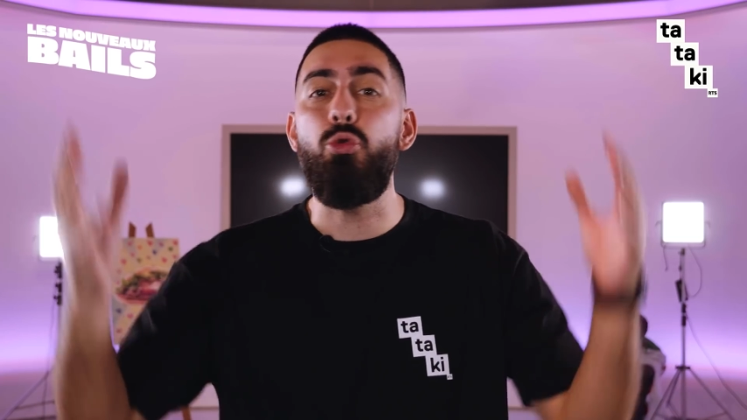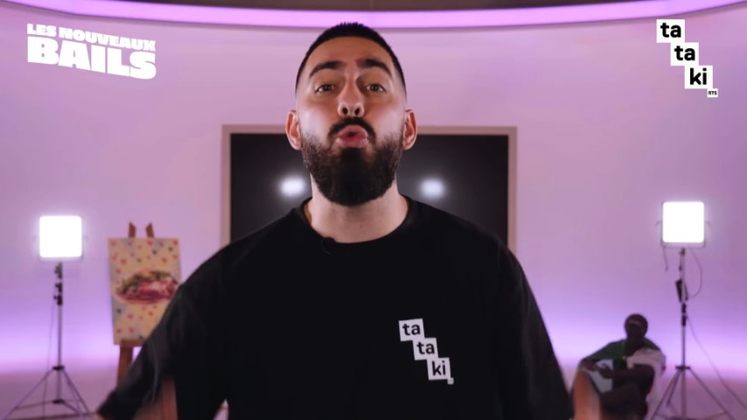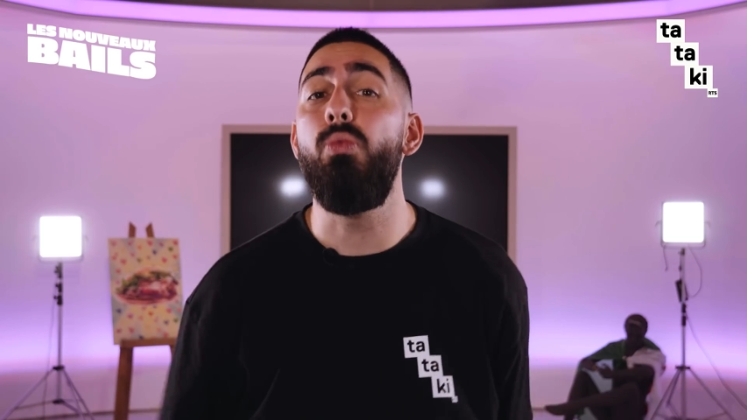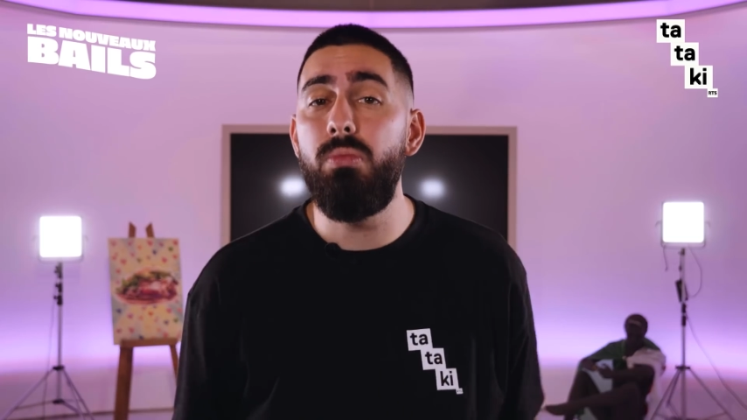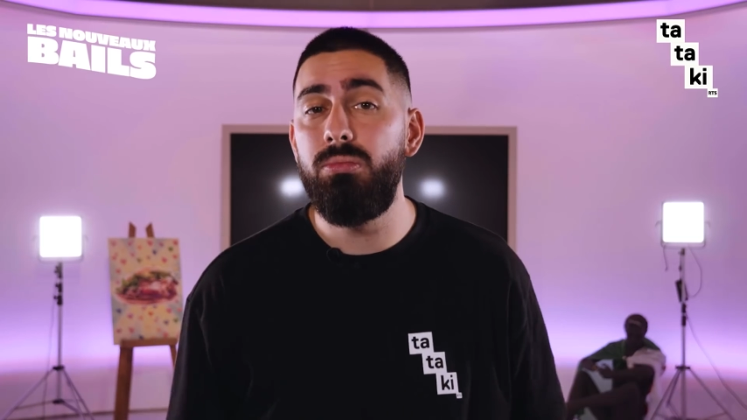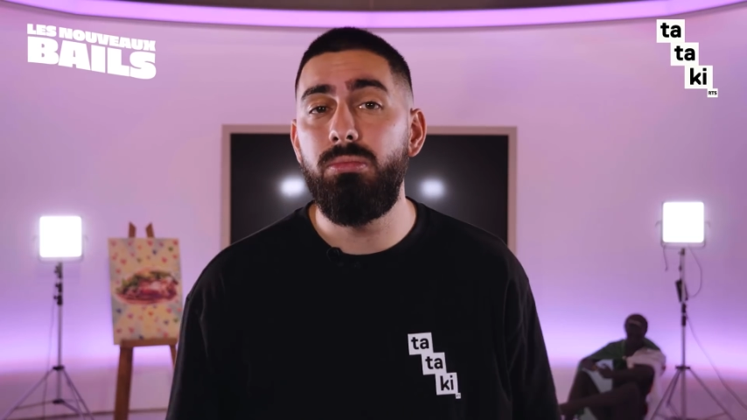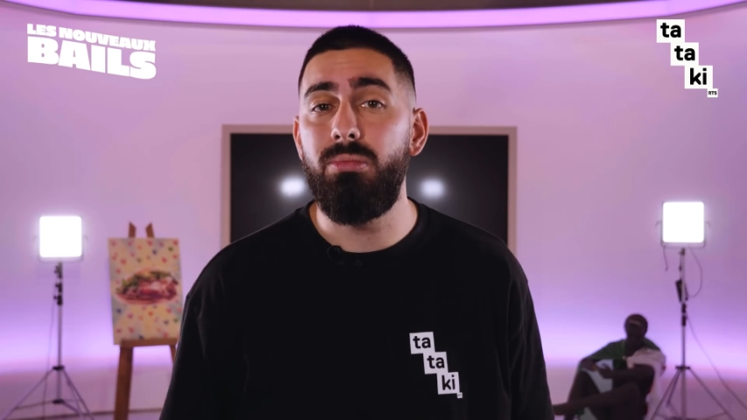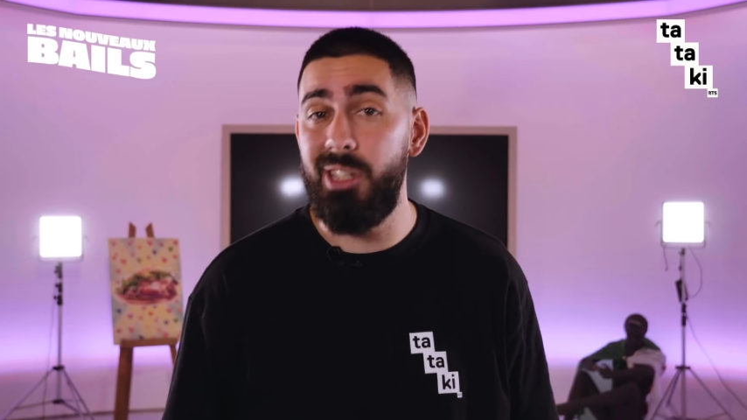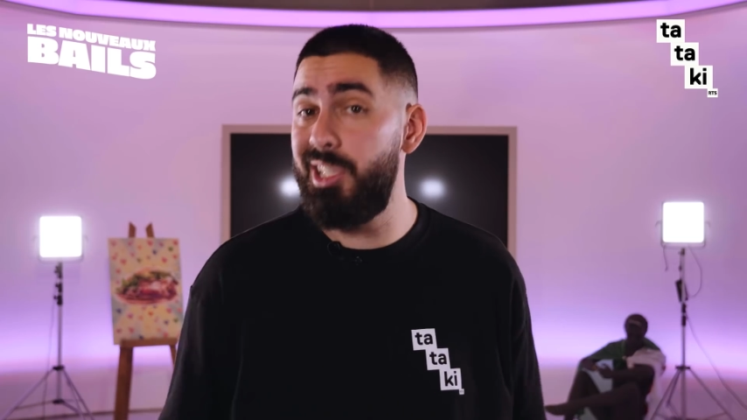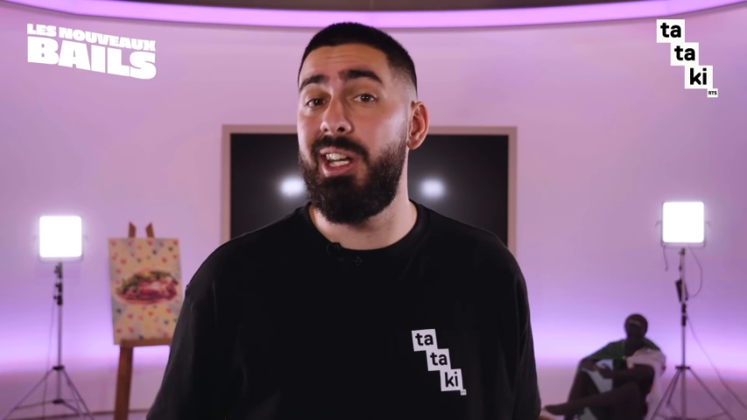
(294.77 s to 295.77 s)
nous,
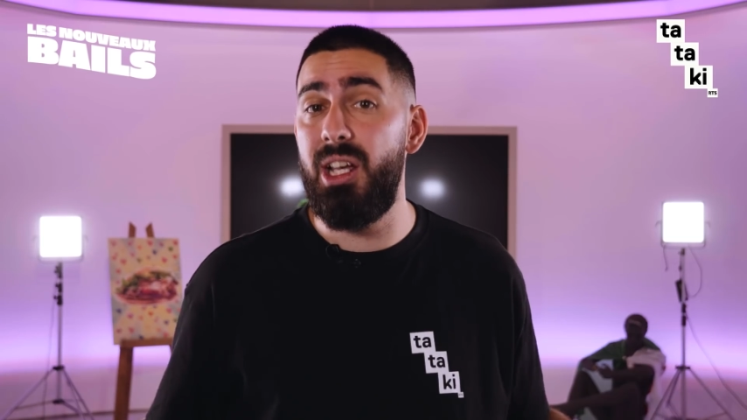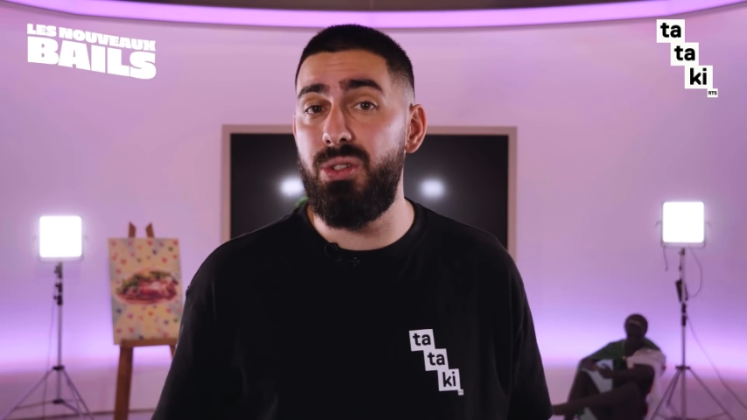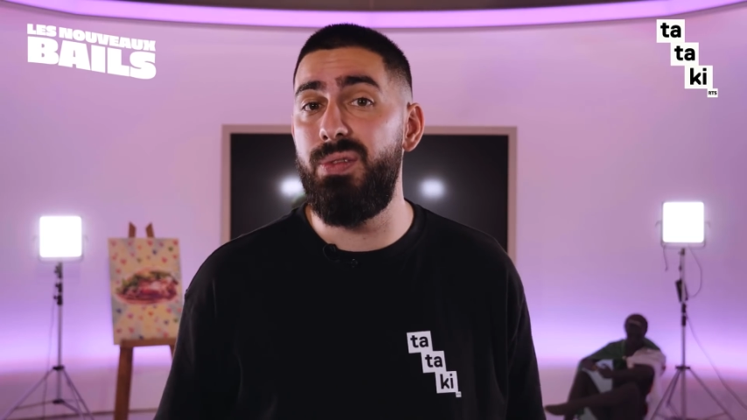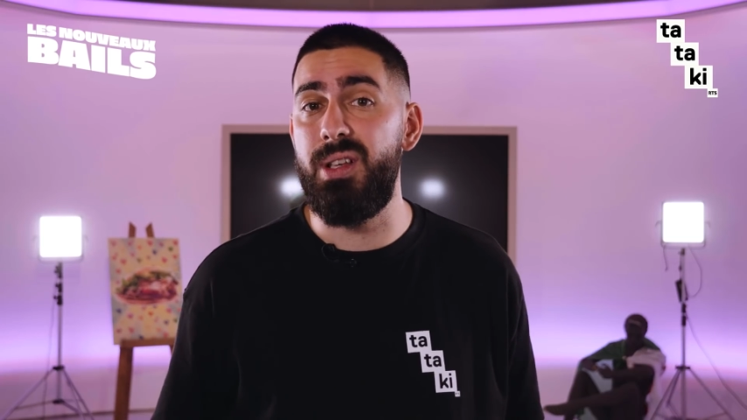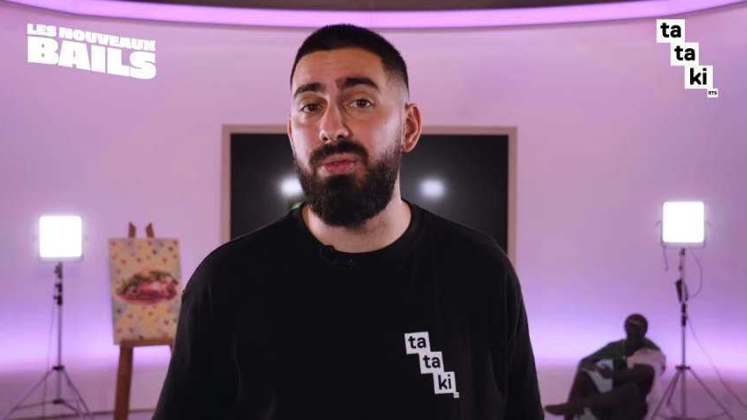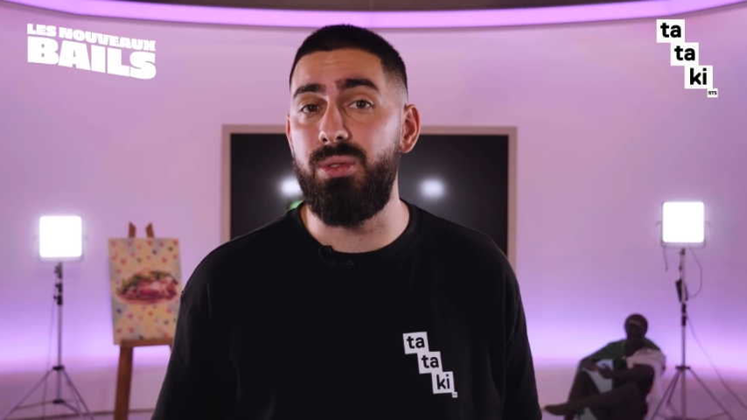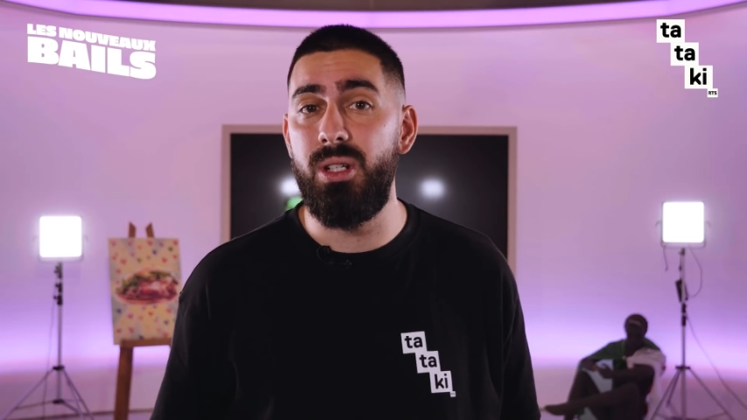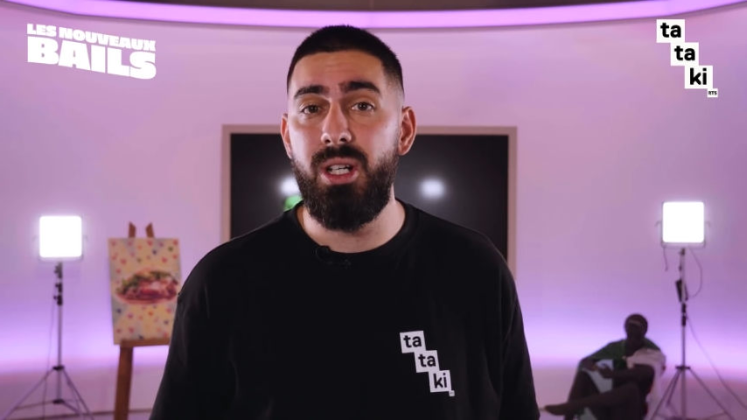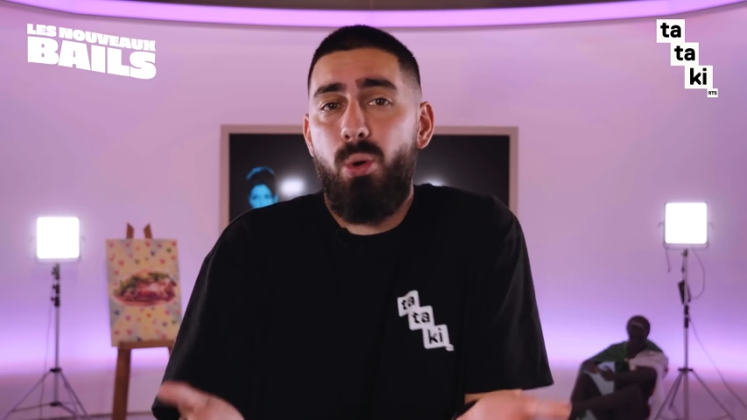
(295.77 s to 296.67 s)
la génération fast-food.